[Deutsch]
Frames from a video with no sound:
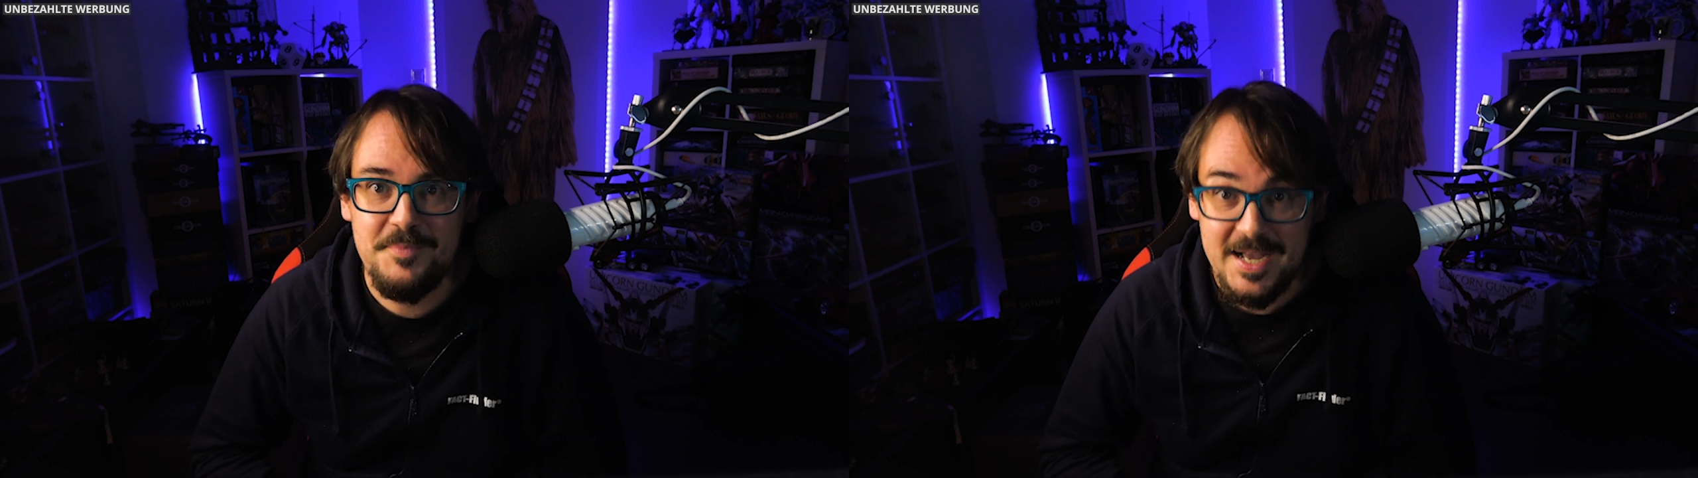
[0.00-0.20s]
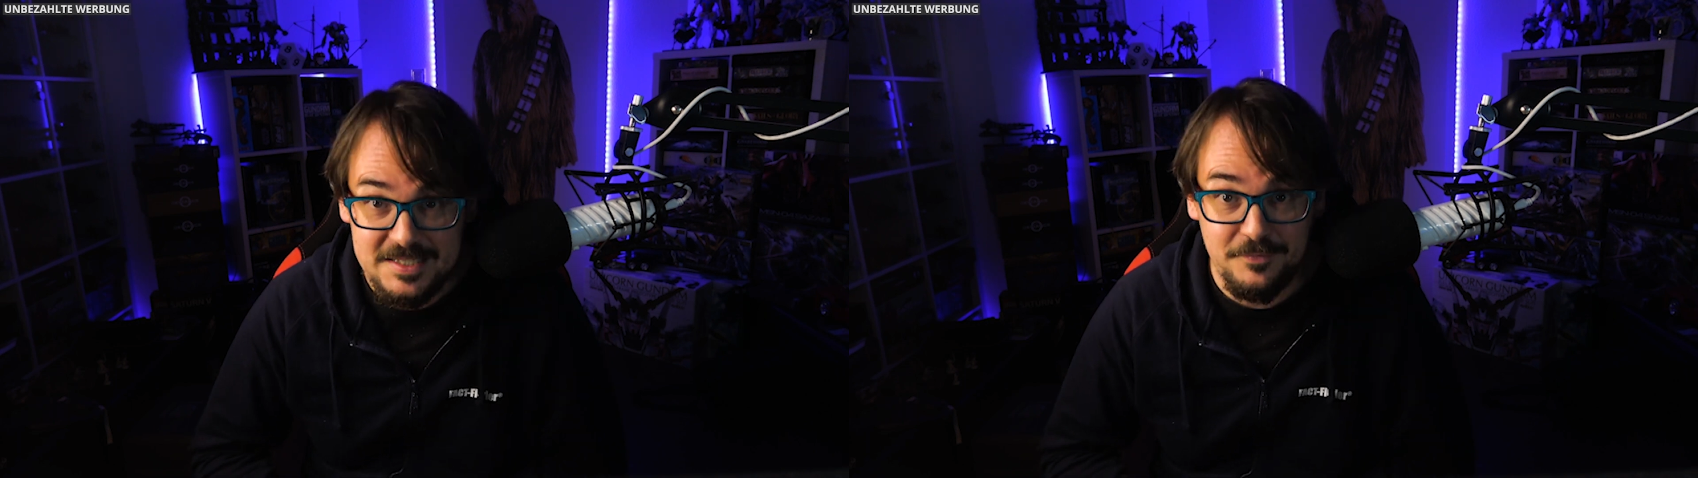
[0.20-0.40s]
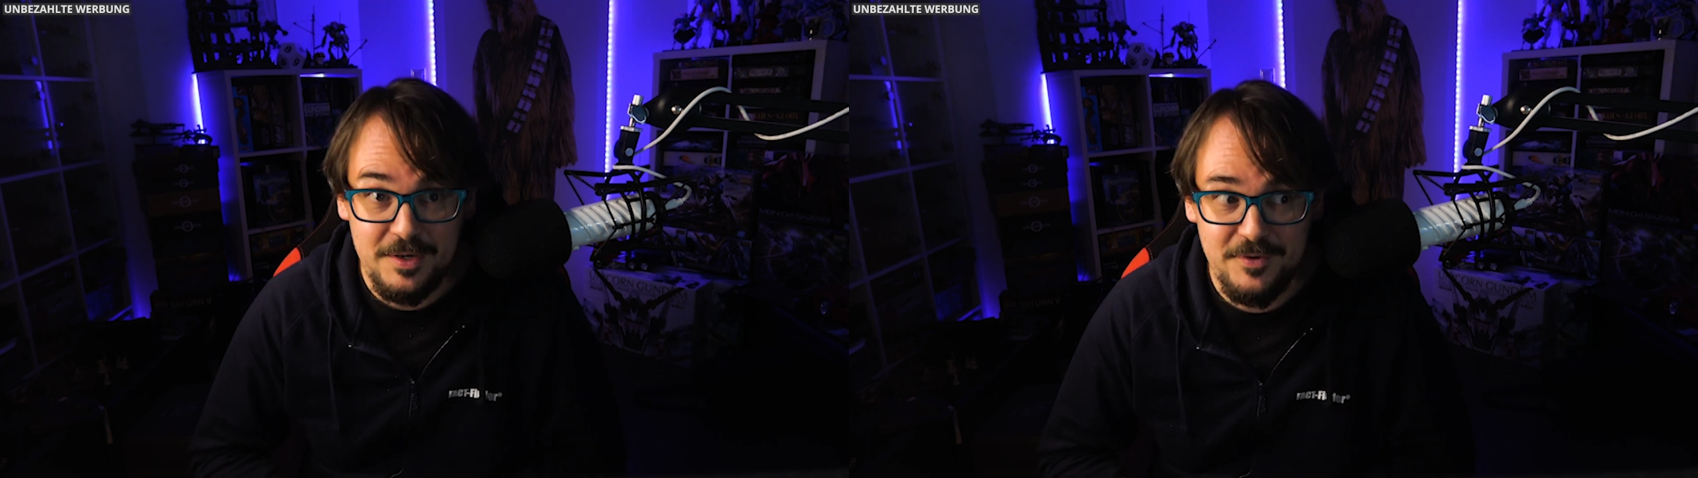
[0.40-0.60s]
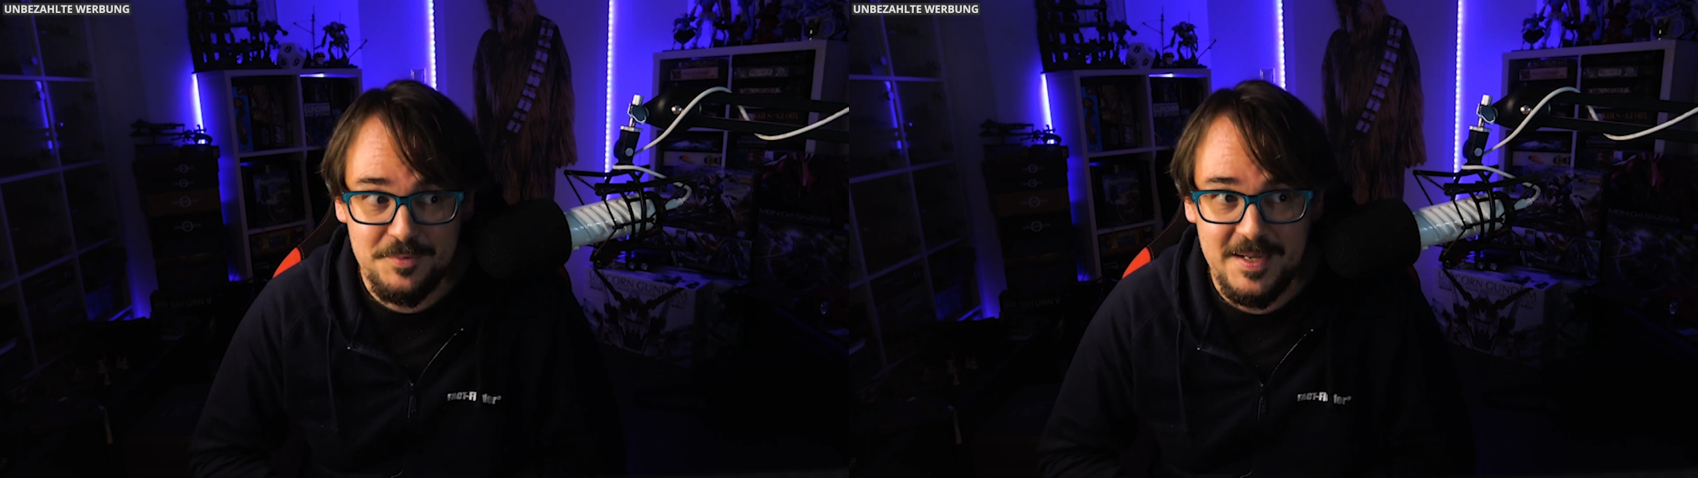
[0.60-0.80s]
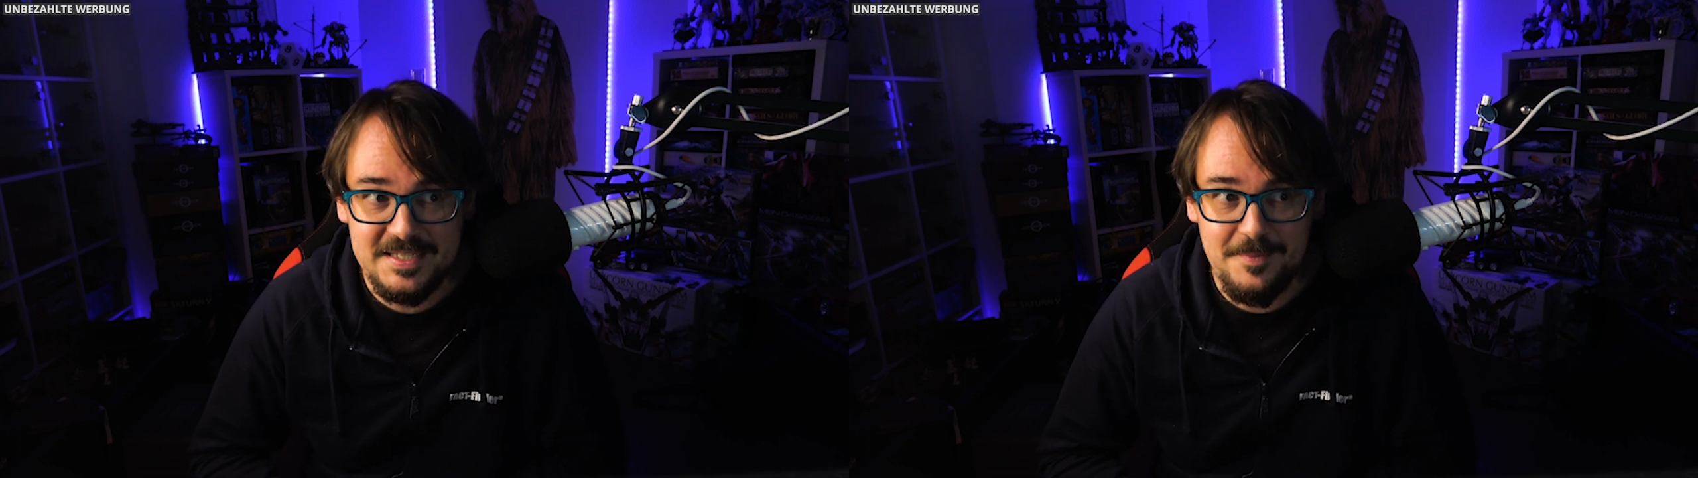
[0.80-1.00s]
Mir hat es auf jeden Fall
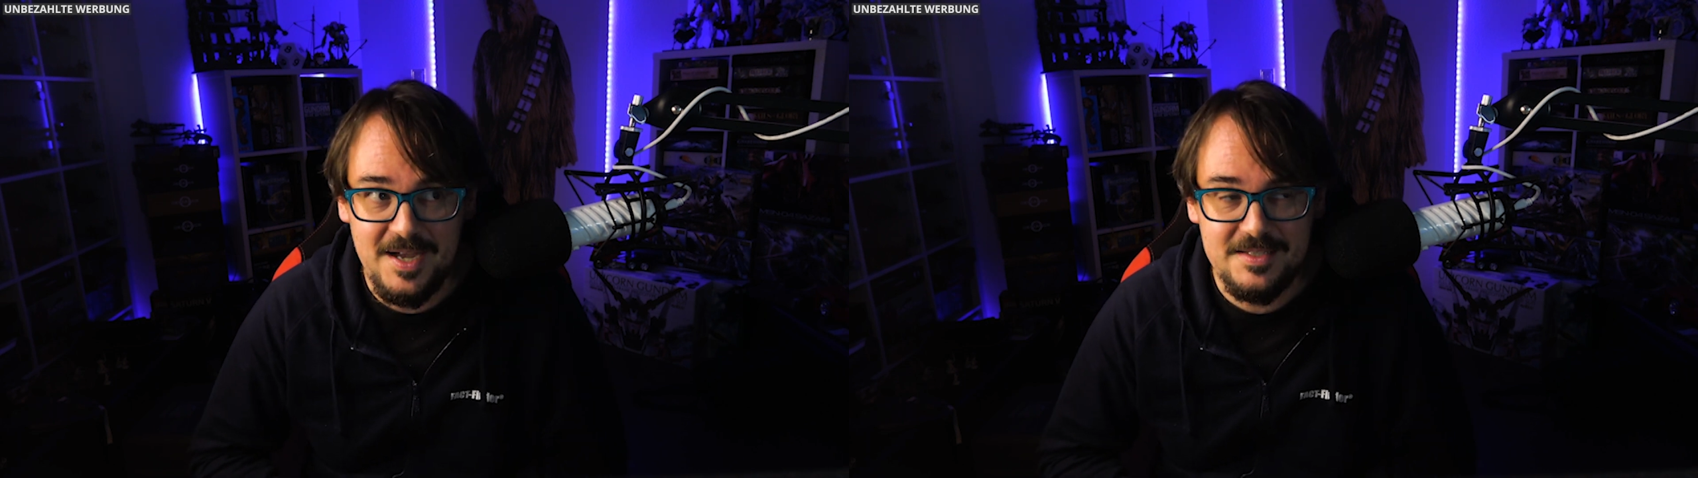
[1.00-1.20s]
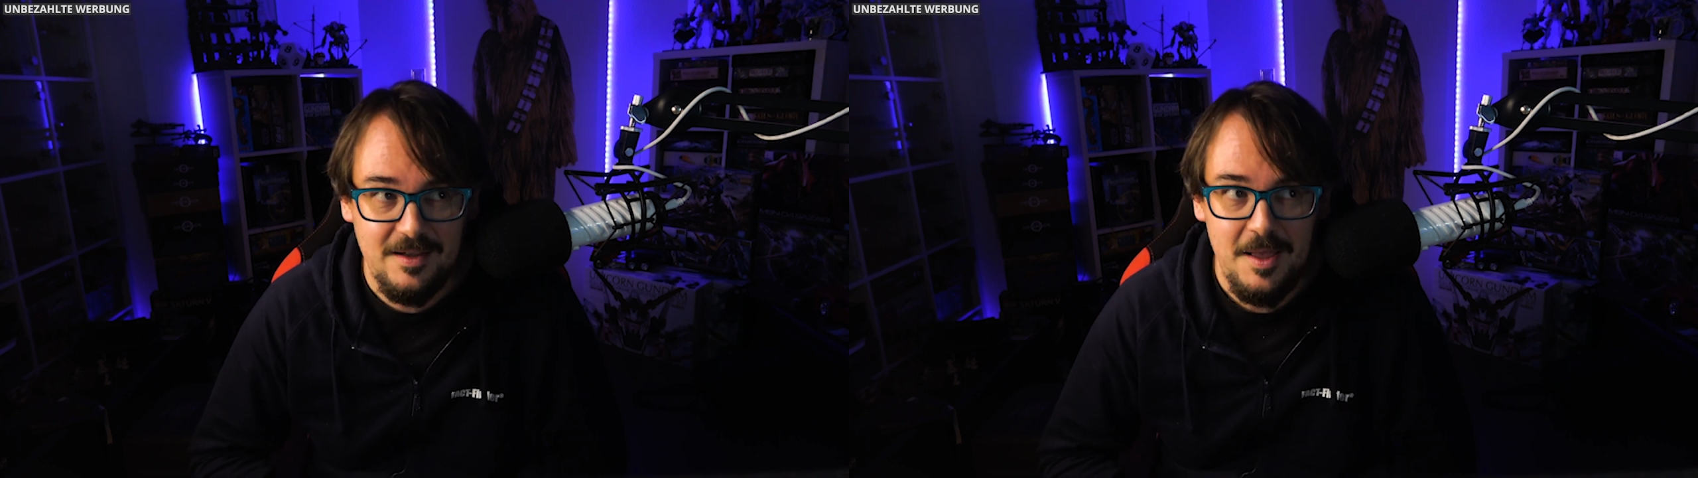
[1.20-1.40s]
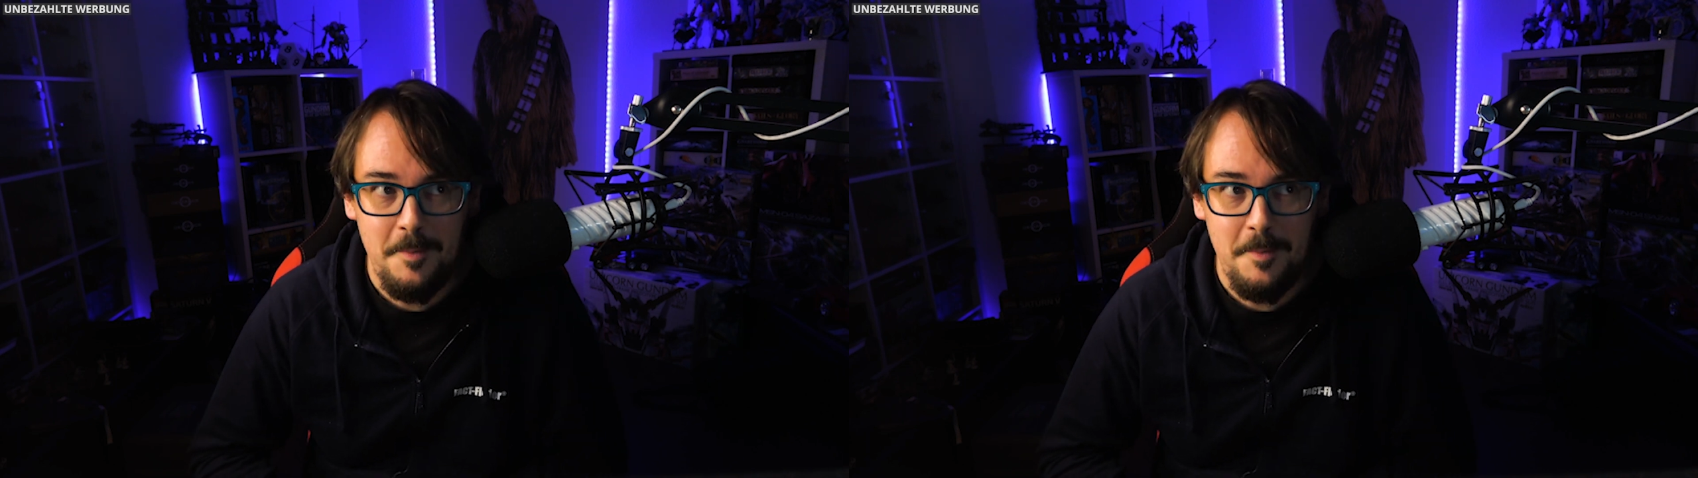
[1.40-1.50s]
Spaß gemacht.